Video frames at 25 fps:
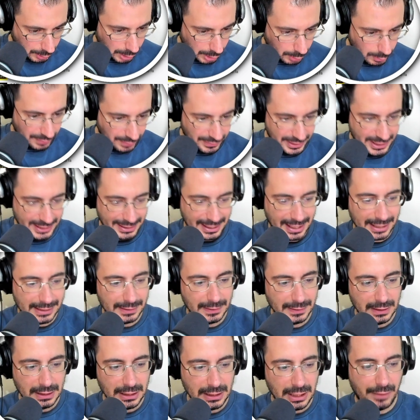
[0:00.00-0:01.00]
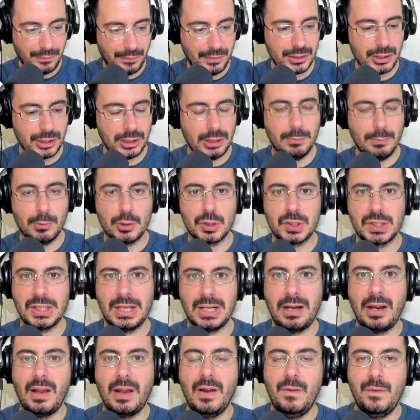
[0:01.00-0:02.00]
qua, vedete. Invece di
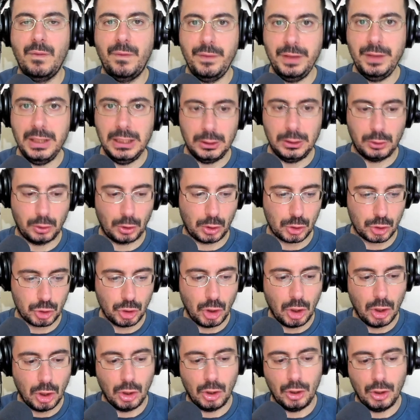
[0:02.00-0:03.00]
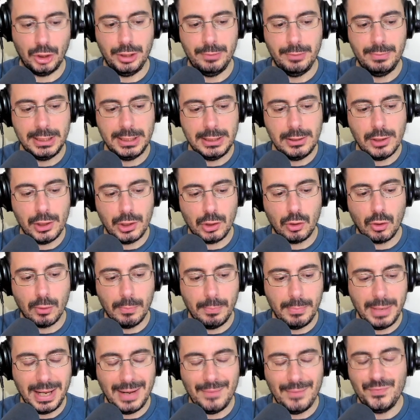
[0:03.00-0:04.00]
mostrare il filtro solo i migliori
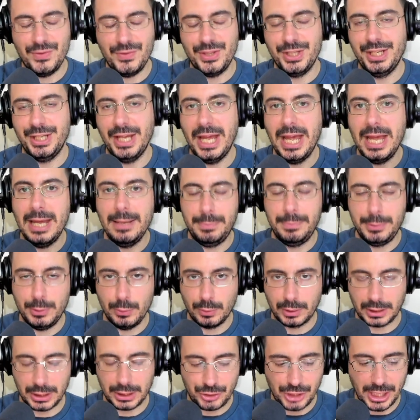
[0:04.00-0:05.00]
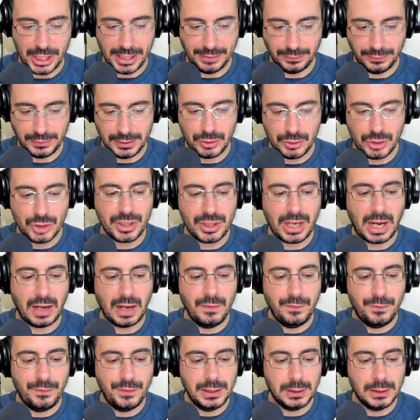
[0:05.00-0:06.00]
commenti e i più recenti, ci sarà il
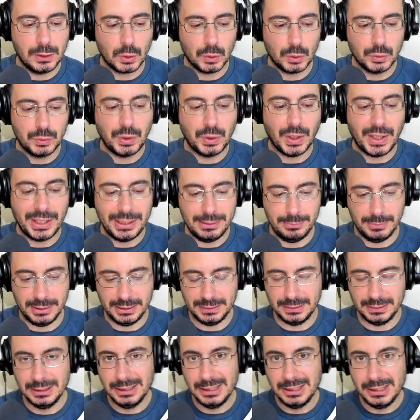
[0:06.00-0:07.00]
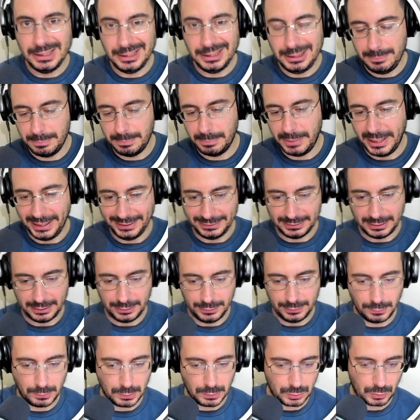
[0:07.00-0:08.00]
filtro timed in beta
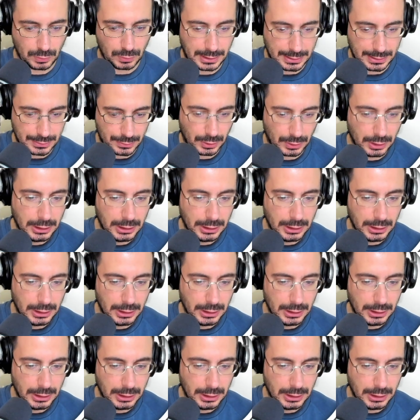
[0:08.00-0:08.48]
in questo caso.